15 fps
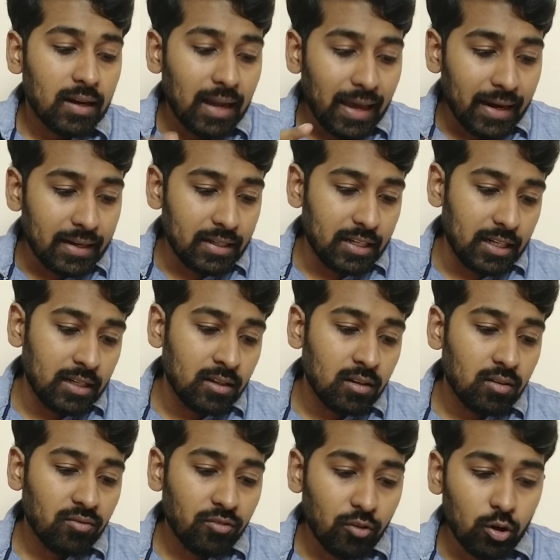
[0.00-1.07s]
நைன்டீன்
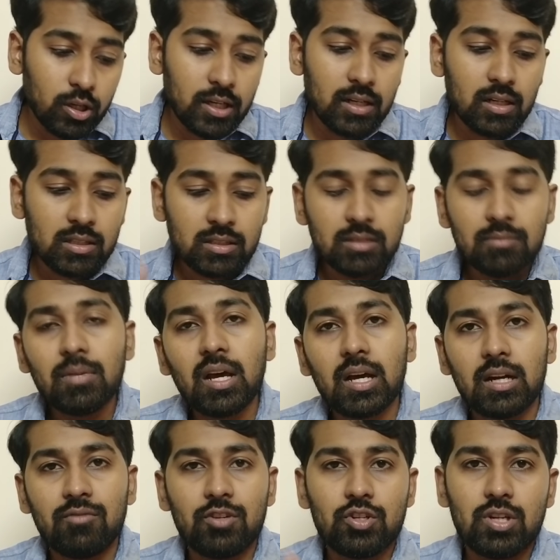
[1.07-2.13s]
ஃபோர்டீனில் சிம்லா
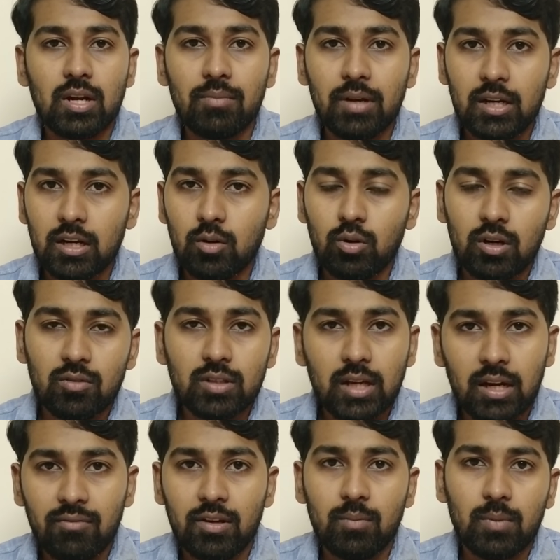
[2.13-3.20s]
கன்வென்ஷன் அப்படின்ற ஒன்றை
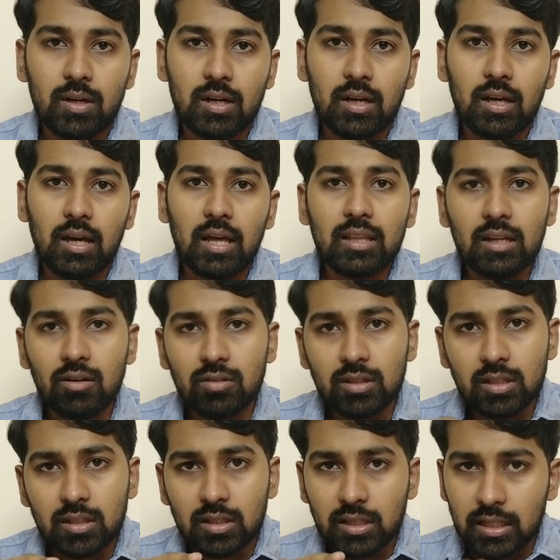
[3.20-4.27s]
வந்து கன்வீன் பண்ணுறாங்க அதில்
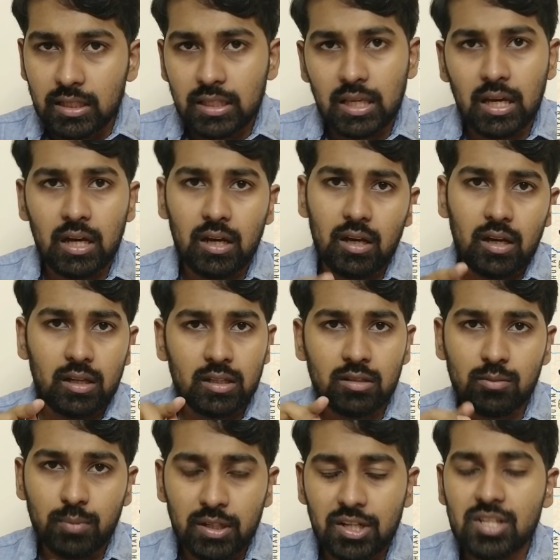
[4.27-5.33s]
வந்து இந்தியா
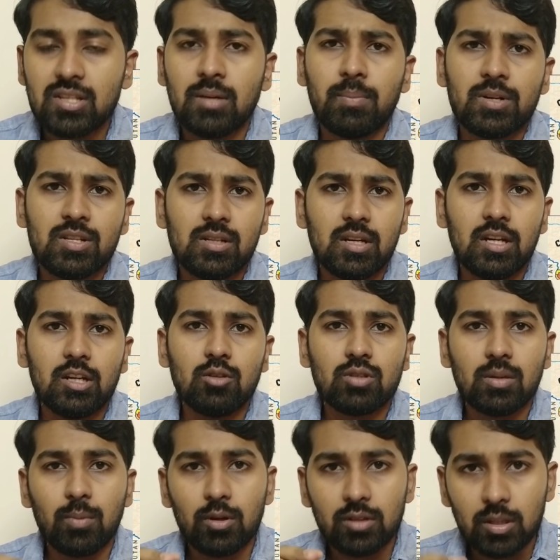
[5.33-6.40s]
அதாவது பிரிட்டிஷ்
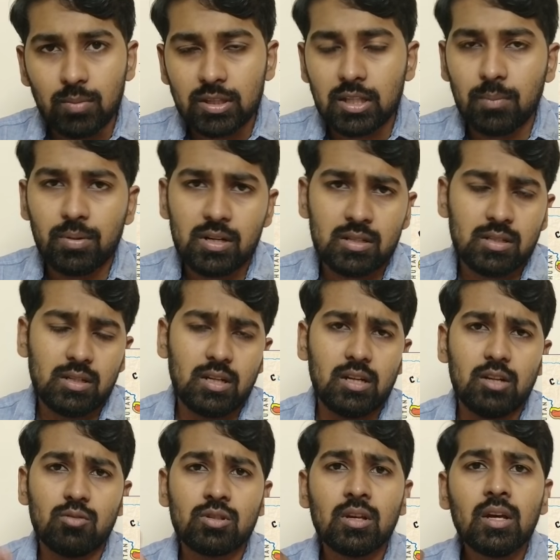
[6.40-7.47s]
ரெப்ரசன்டேட்டிவ்ஸ் அப்புறம் திபத்
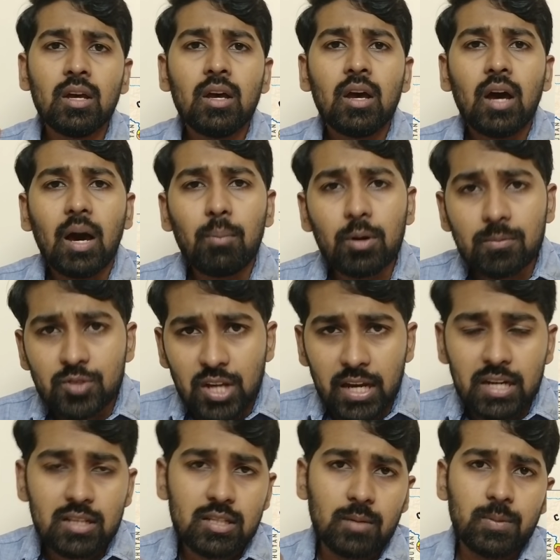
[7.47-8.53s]
ரெப்ரசன்டேட்டிவ்ஸ் அப்புறம்
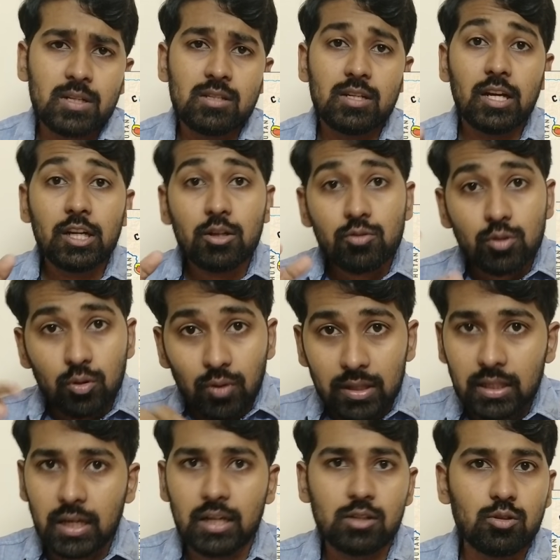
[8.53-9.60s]
சைனீஸ் ரெப்ரசன்டேட்டிவ்ஸும்
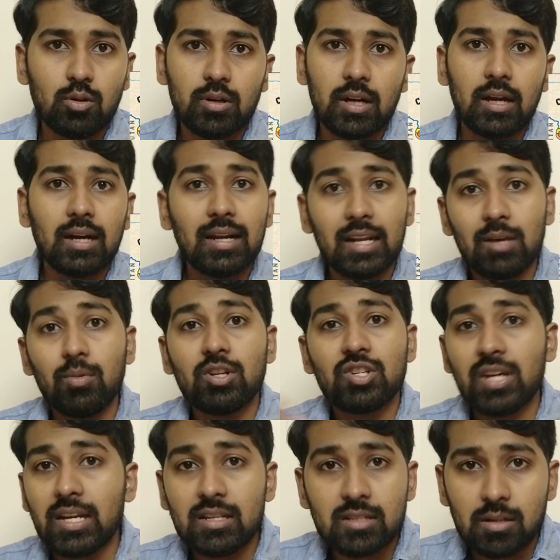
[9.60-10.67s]
வந்தாங்கன்னு சொல்கிறாங்க நிறைய பேர்
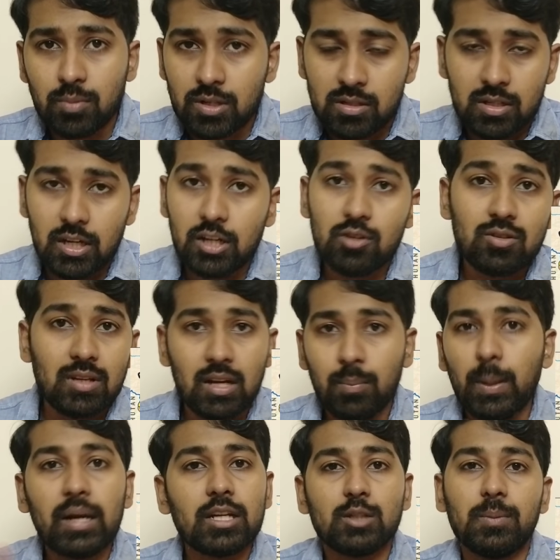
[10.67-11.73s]
சைனீஸ் ரெப்ரசன்டேட்டிவ்ஸ்
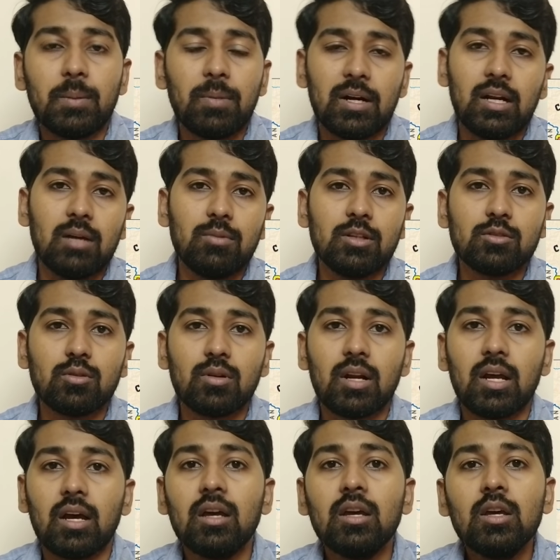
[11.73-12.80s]
அதில் பார்ட்டிசிபேட் பண்ணல அப்படின்னு
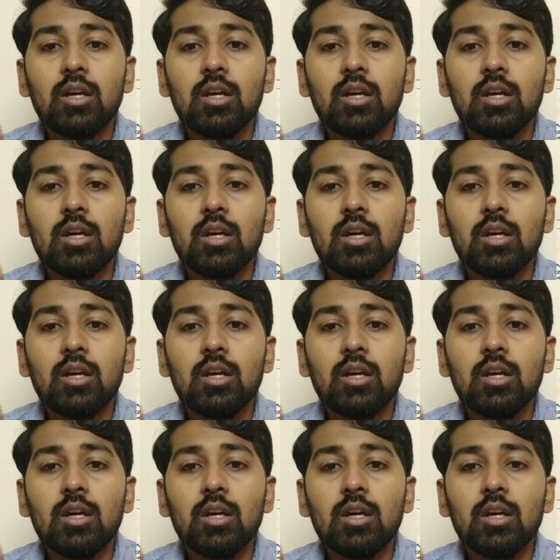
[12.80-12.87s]
சொல்கிறாங்க